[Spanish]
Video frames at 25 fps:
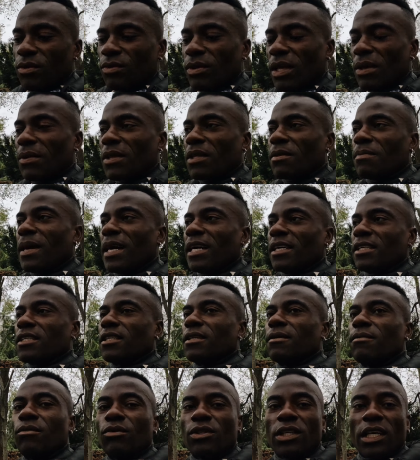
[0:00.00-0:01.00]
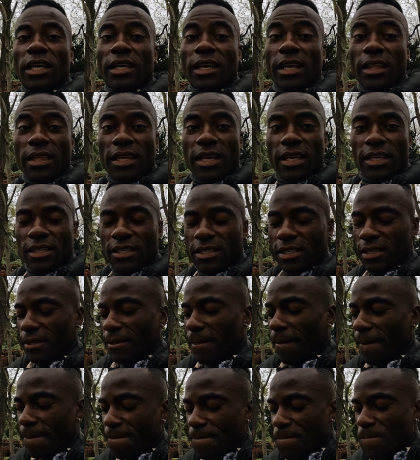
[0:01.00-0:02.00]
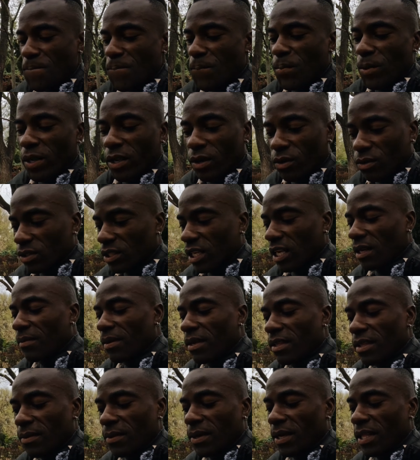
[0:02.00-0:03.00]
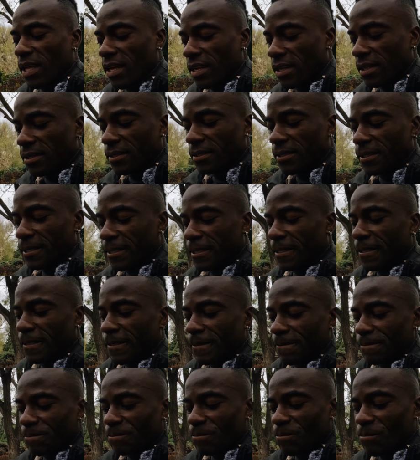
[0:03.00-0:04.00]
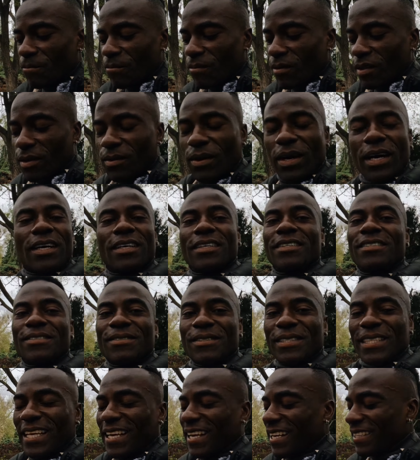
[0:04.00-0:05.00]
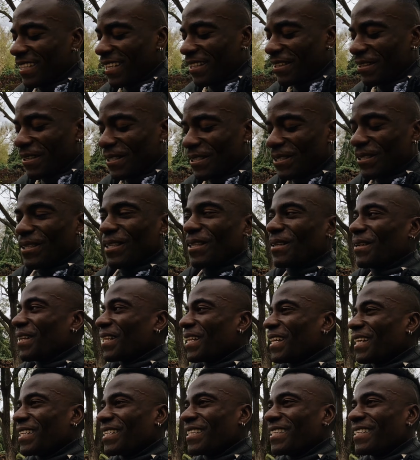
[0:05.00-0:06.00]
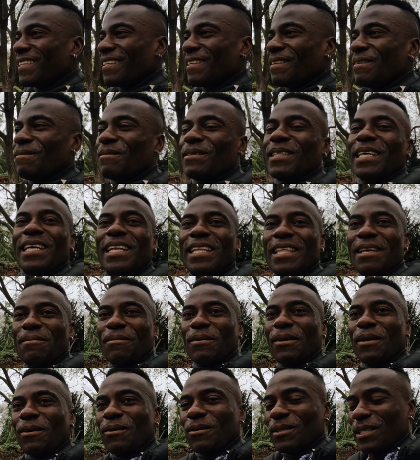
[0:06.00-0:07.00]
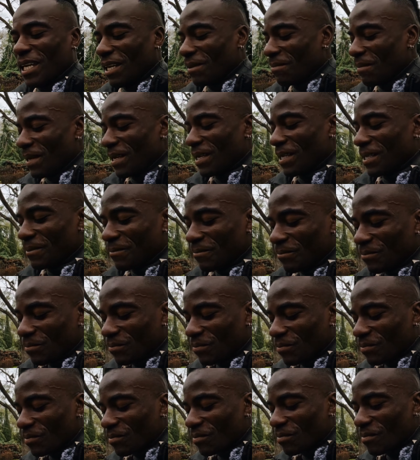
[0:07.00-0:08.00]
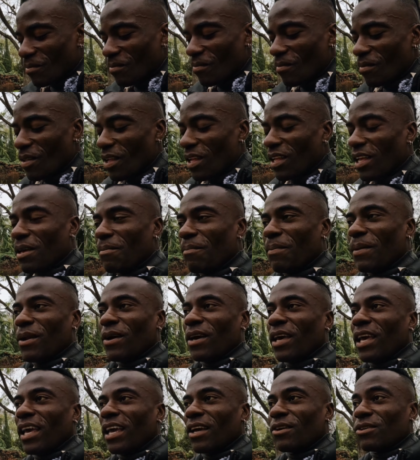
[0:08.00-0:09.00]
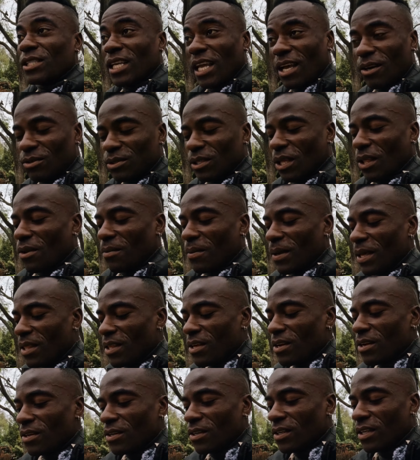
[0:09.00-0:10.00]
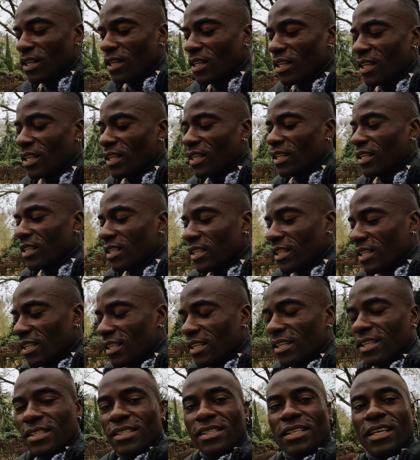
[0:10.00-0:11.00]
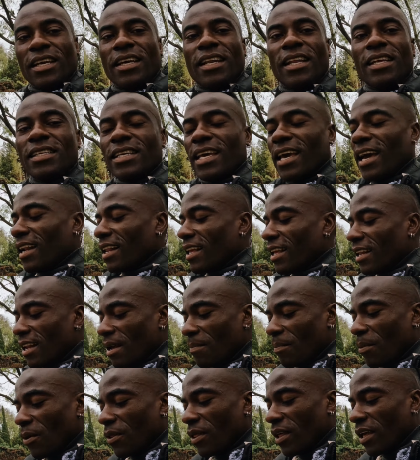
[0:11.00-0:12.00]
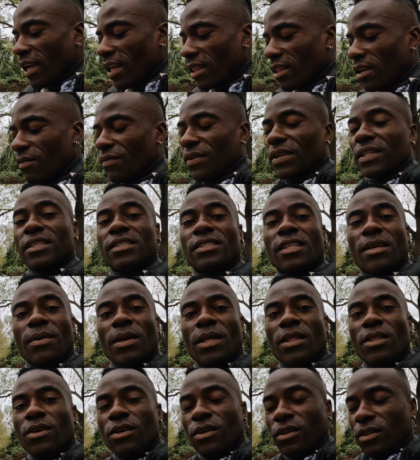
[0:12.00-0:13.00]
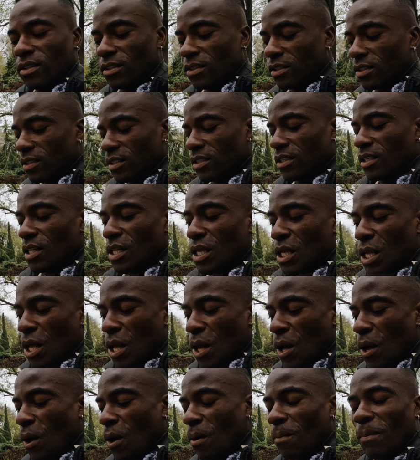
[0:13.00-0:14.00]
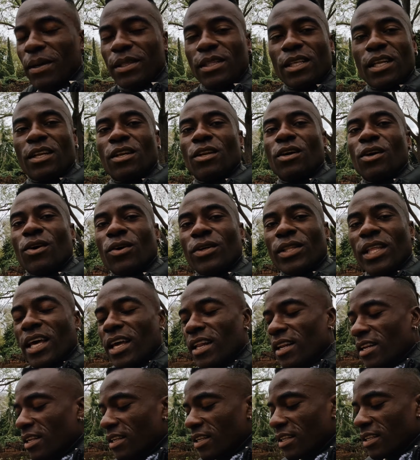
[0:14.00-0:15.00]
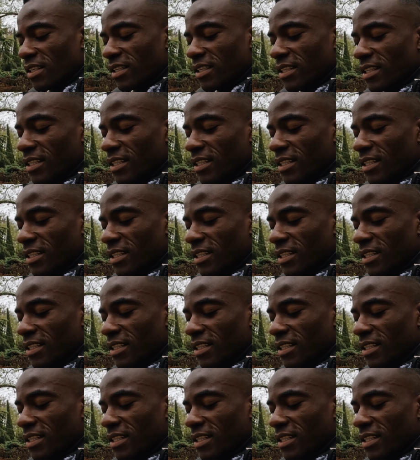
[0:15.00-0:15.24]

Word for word: Una vez más, muchas gracias por escucharme, de verdad. Wow, está encantando esto, de verdad. Muchas gracias por escucharme. Espero que os haya gustado el vídeo. Si queréis que a alguien le puede hacer falta este vídeo, compartirlo con él.